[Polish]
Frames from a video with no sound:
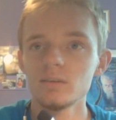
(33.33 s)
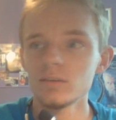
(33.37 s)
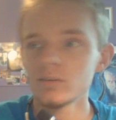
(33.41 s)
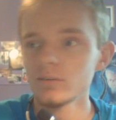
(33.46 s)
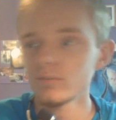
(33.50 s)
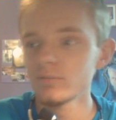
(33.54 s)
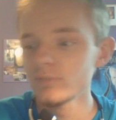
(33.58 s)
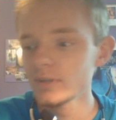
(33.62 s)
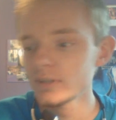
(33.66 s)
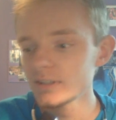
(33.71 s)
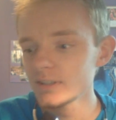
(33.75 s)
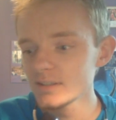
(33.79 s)

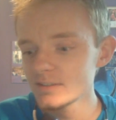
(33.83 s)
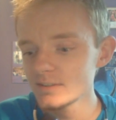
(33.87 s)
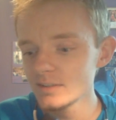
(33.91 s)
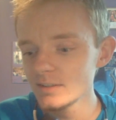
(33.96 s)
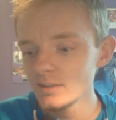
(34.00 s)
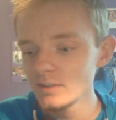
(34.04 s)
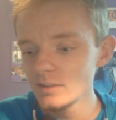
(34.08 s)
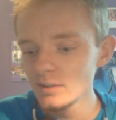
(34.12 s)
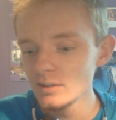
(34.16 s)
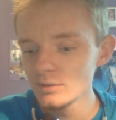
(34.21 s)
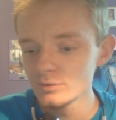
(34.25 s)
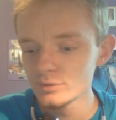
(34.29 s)
E,
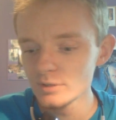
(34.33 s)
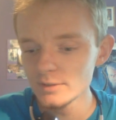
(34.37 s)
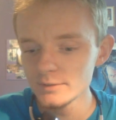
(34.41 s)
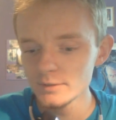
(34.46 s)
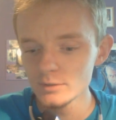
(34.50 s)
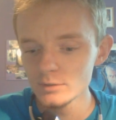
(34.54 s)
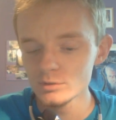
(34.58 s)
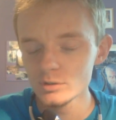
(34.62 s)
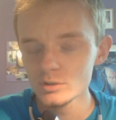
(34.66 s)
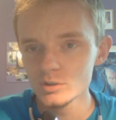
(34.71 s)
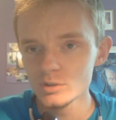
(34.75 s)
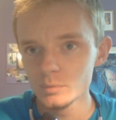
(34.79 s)
fantastyki i
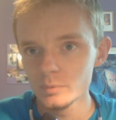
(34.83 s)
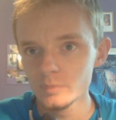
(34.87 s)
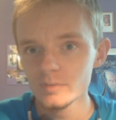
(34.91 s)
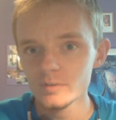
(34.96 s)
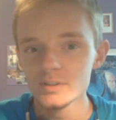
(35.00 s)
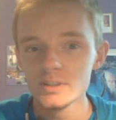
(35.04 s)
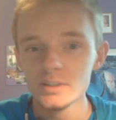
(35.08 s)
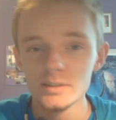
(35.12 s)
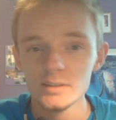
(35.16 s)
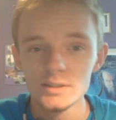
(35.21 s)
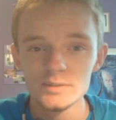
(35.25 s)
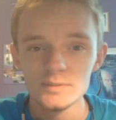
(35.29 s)
wszelkich rzeczy
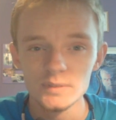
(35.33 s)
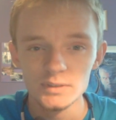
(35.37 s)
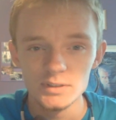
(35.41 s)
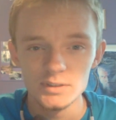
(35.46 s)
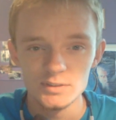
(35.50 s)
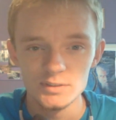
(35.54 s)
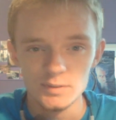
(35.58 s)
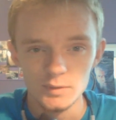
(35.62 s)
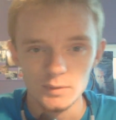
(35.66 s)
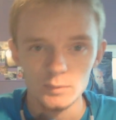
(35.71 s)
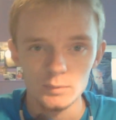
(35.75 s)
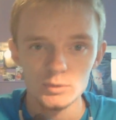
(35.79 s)
powiązanych z
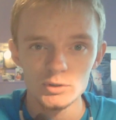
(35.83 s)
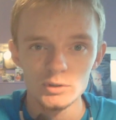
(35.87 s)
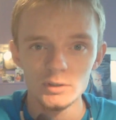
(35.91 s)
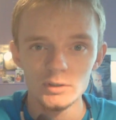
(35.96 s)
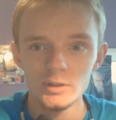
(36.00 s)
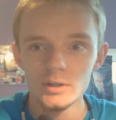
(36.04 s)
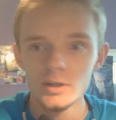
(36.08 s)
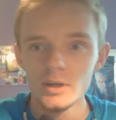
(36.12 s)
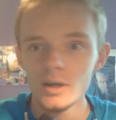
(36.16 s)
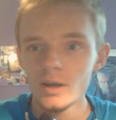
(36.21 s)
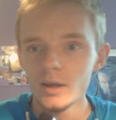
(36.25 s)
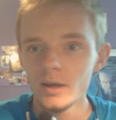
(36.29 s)
fantastyką,
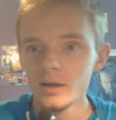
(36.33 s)
czyli